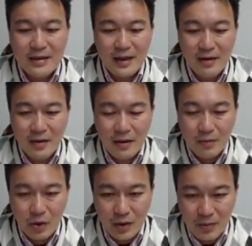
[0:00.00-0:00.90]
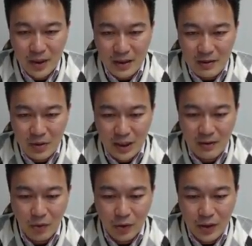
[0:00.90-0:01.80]
在某一个偏心
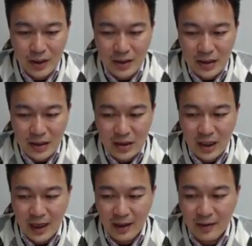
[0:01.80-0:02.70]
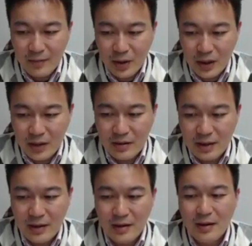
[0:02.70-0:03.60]
比、某一个细长比，
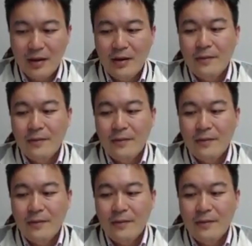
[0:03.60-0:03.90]
这个